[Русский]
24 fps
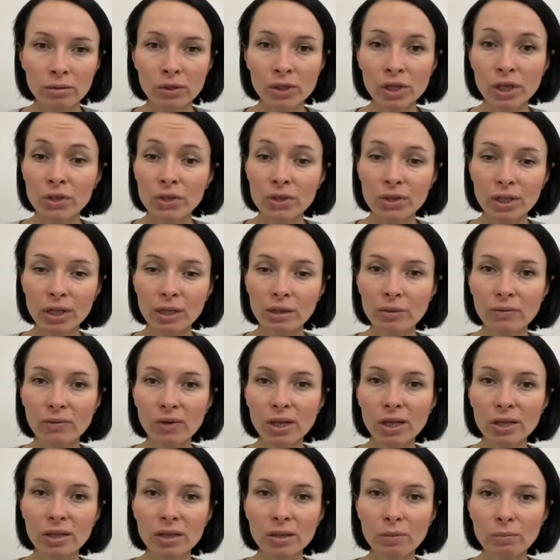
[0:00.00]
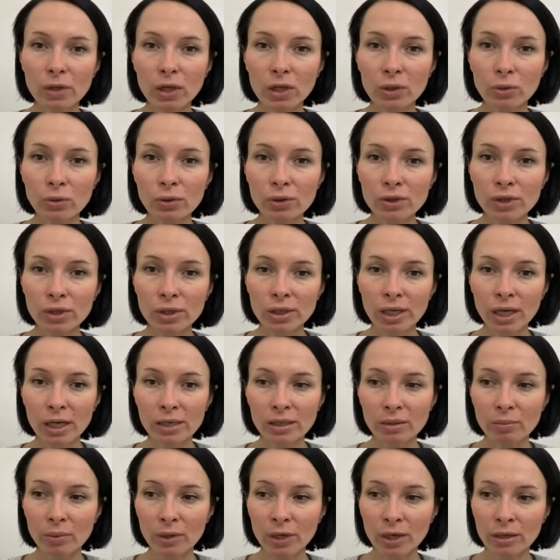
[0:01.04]
Женщина говорит, ты мне должен,
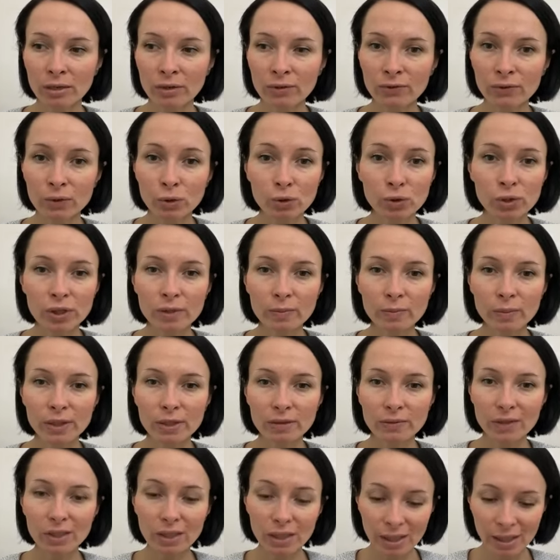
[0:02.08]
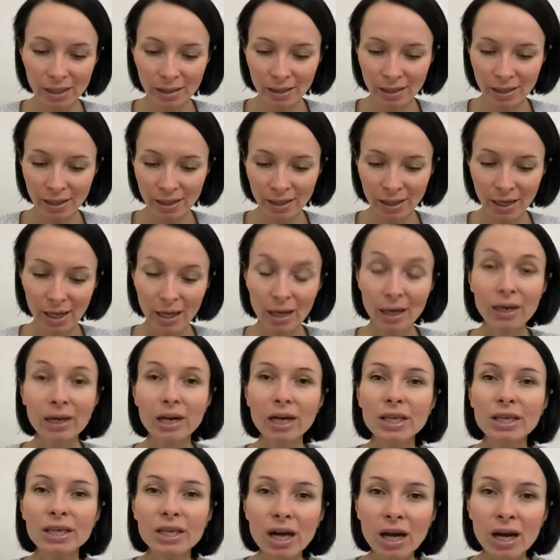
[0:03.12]
я тебе всю жизнь посвятила.
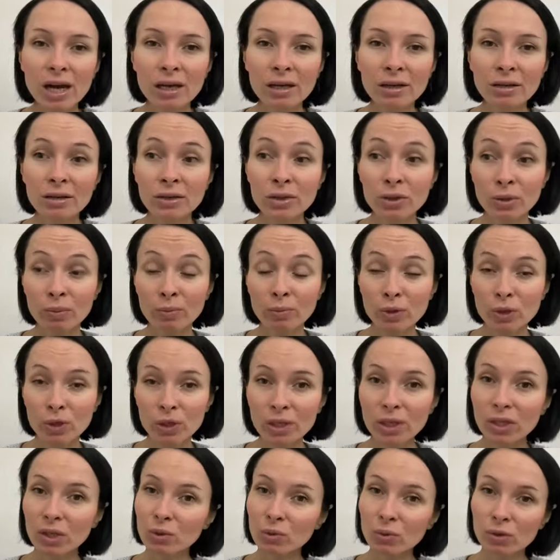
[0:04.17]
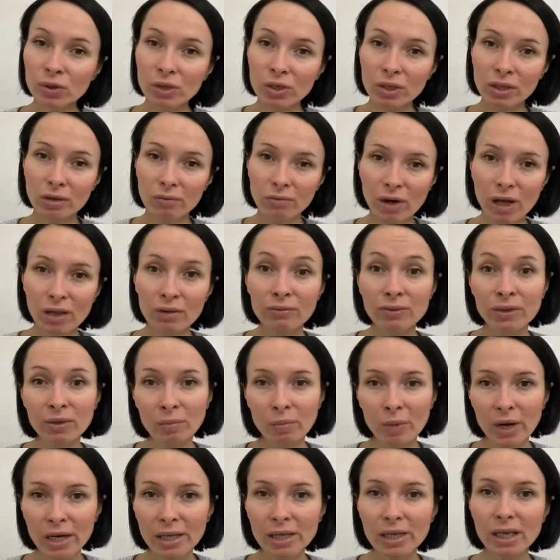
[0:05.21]
Хотя мужчина тоже давал
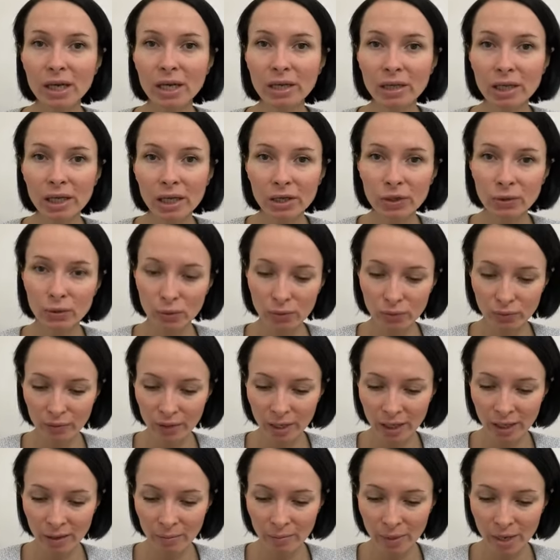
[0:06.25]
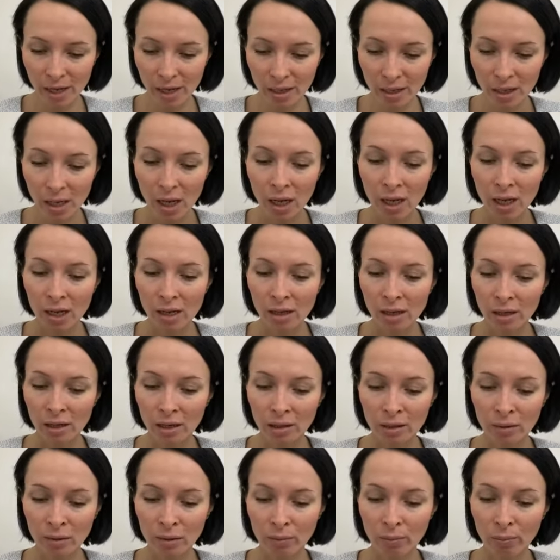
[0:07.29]
внимание, энергию, время.
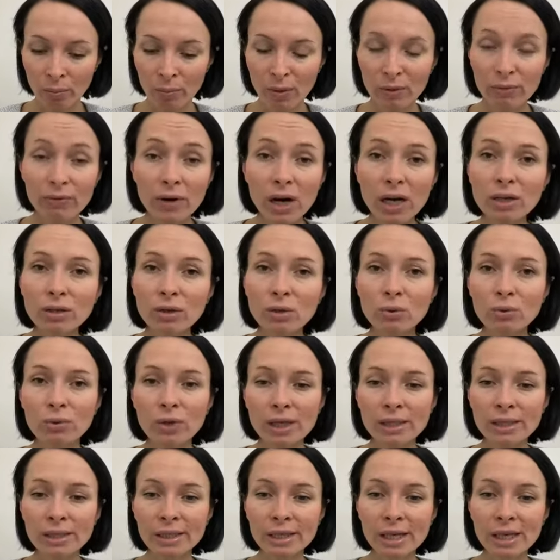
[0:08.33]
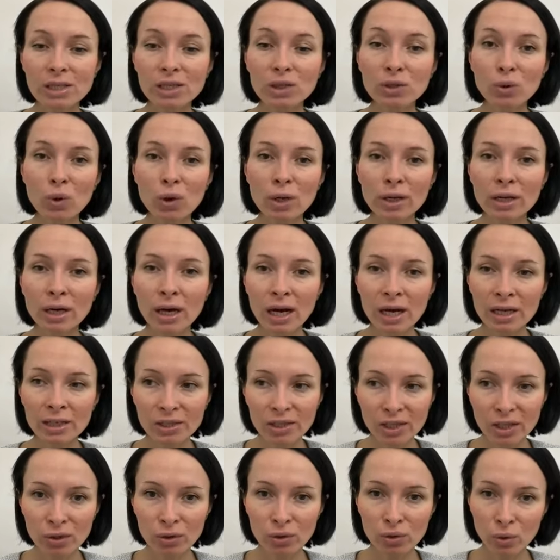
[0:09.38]
Э, по факту у нас есть только
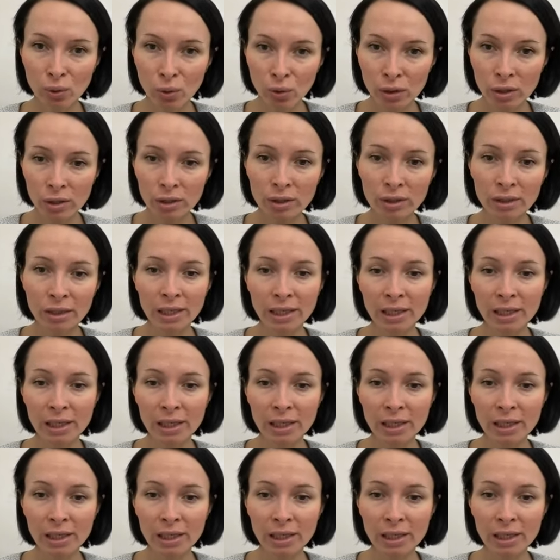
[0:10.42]
один долг.